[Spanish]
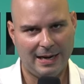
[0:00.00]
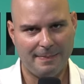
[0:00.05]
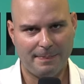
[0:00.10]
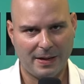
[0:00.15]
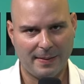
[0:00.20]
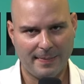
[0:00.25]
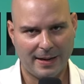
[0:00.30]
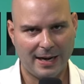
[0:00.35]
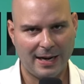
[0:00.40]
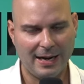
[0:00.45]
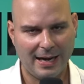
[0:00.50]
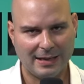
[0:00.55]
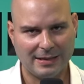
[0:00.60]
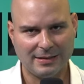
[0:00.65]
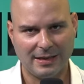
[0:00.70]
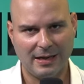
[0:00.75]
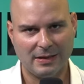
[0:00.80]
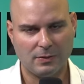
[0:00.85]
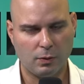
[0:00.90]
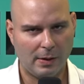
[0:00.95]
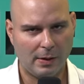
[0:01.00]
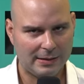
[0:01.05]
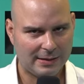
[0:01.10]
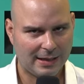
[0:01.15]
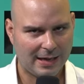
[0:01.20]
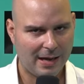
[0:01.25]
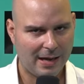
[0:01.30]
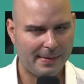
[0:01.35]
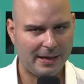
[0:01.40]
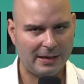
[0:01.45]
El primer enlace es un
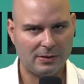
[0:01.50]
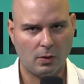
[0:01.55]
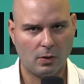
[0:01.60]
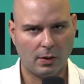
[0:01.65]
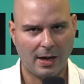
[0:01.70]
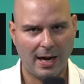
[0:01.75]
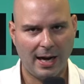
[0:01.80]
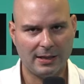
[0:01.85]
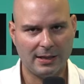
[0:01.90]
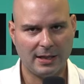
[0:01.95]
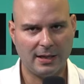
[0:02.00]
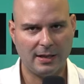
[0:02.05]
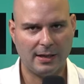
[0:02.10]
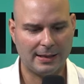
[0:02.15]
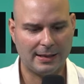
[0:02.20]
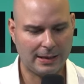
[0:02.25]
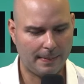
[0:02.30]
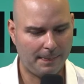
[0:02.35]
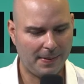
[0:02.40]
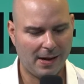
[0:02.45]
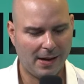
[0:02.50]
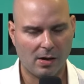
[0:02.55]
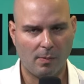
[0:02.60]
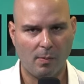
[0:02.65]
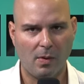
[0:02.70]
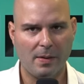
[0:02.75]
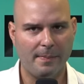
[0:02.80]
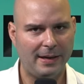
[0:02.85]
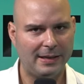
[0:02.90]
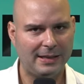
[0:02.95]
entrenamiento gratis que te explica
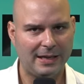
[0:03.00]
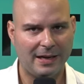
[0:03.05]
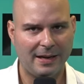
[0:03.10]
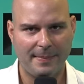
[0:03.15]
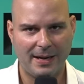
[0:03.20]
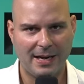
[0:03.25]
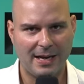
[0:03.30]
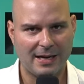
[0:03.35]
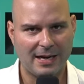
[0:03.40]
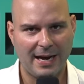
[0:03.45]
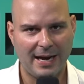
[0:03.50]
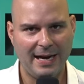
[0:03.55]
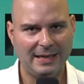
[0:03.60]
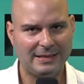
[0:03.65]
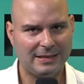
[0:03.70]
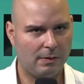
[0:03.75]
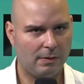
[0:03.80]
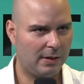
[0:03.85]
cómo invertir en bienes raíces,